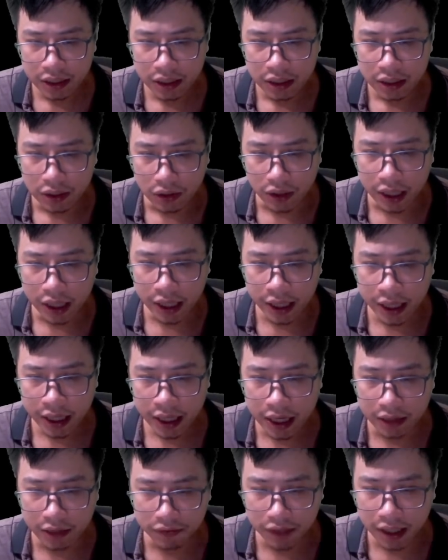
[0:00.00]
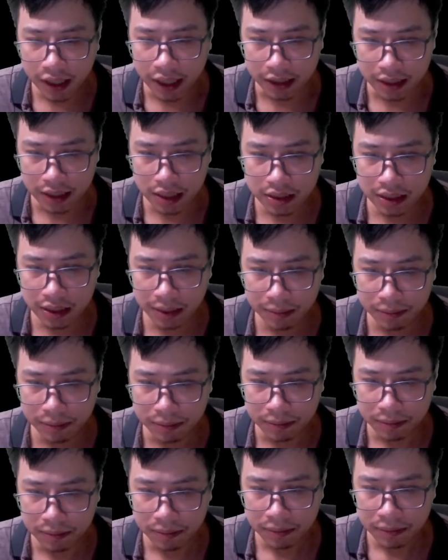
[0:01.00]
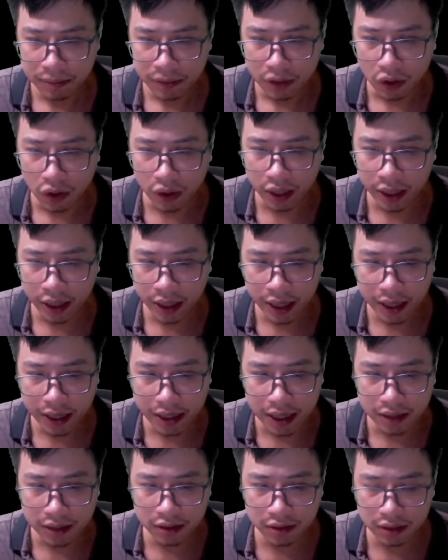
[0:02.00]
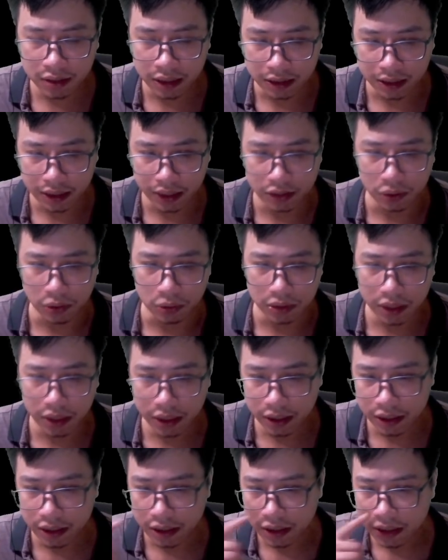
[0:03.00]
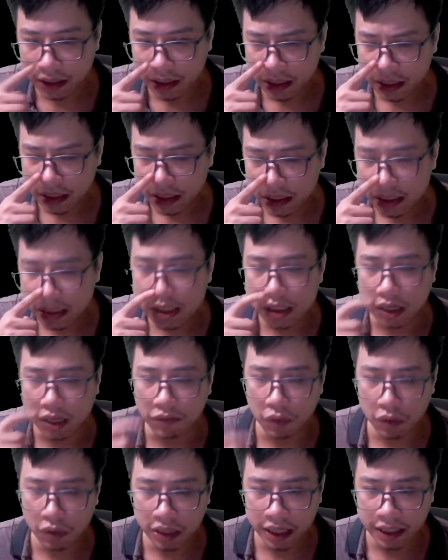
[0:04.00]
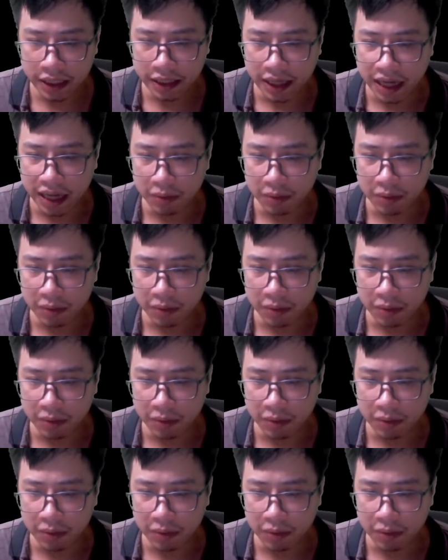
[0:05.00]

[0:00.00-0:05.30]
Vương Lâm đã trở thành hậu nhân chính thức của cổ tổ. Hắn đã là dân cư chính thức của cổ quốc.